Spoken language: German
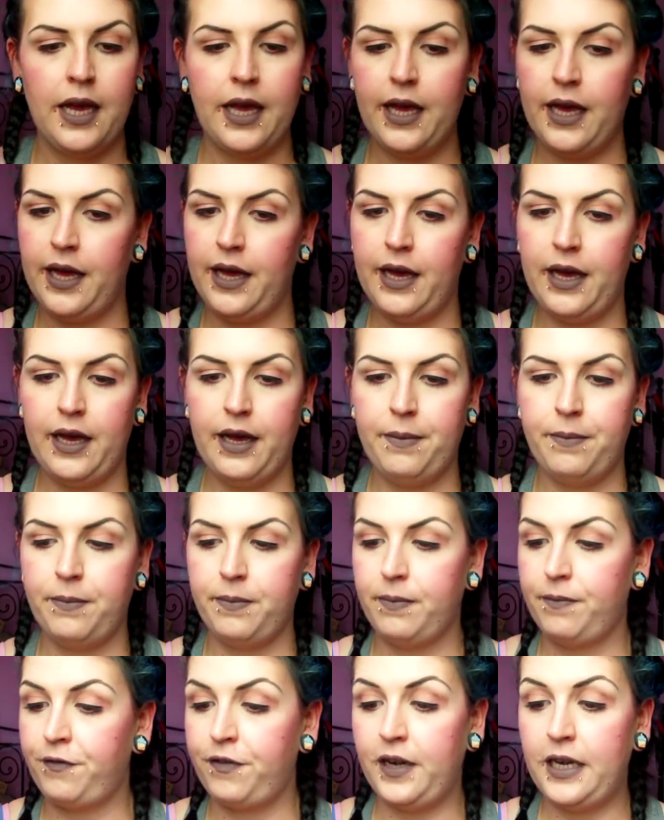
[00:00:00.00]

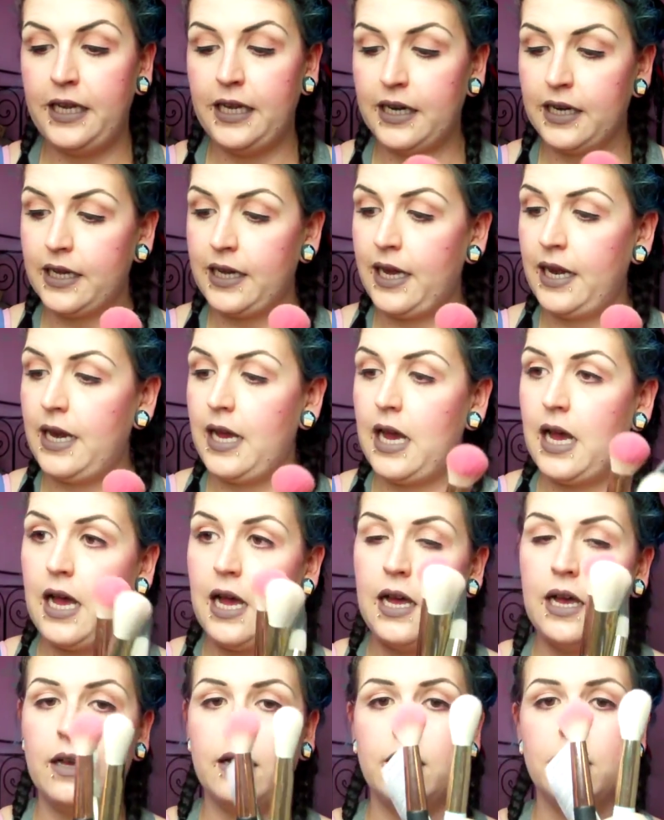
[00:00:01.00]
Ähm, verlieren keine
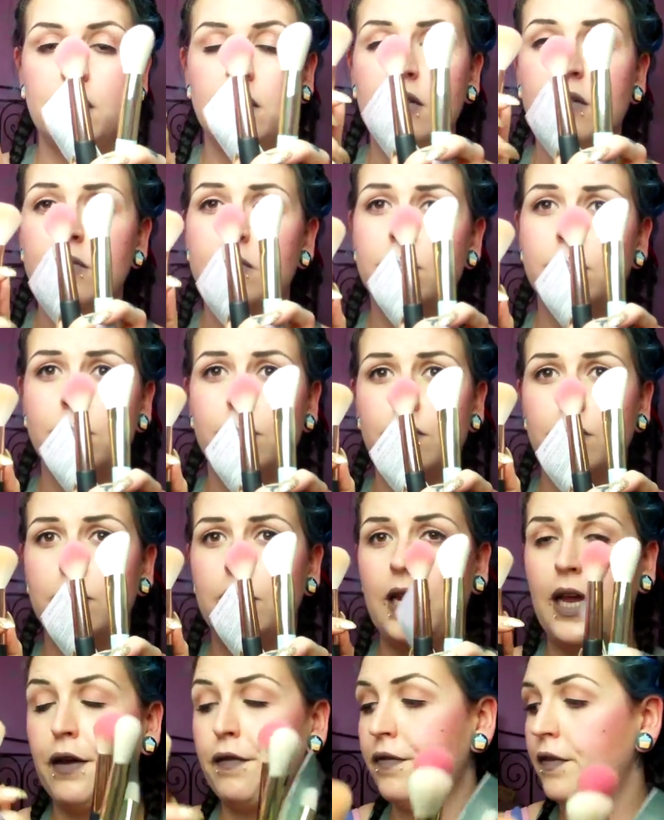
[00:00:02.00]
Haare,
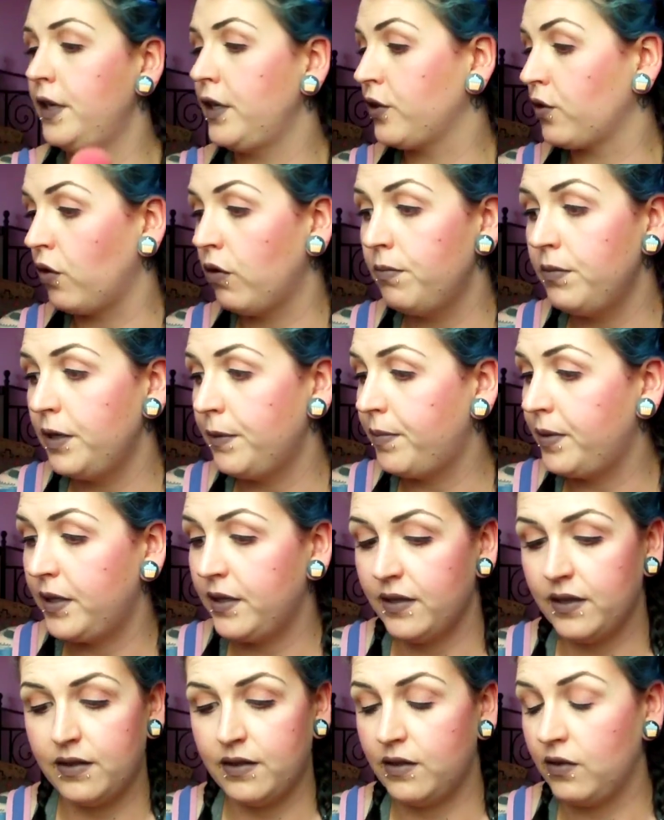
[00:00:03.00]
nerven nicht rum, die
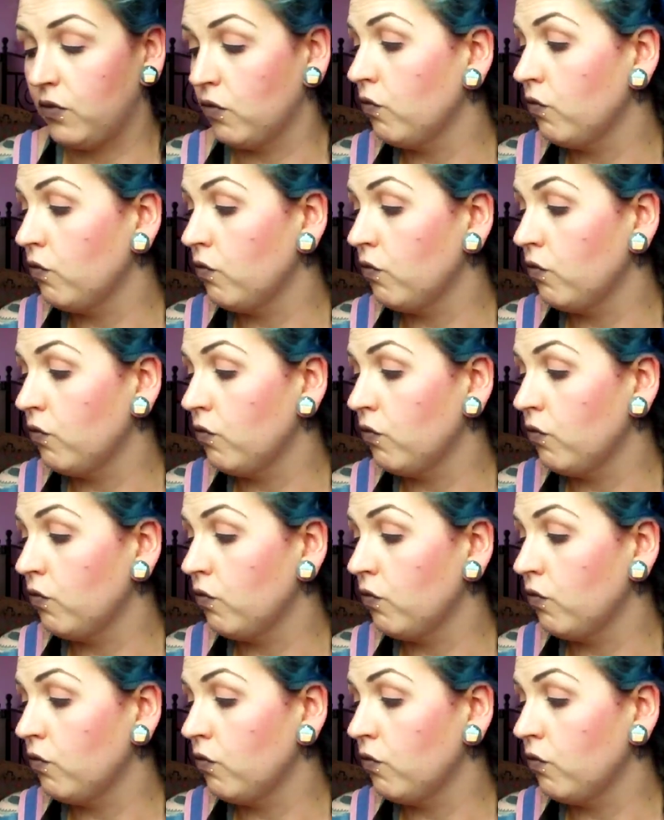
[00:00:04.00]
Pinsel sind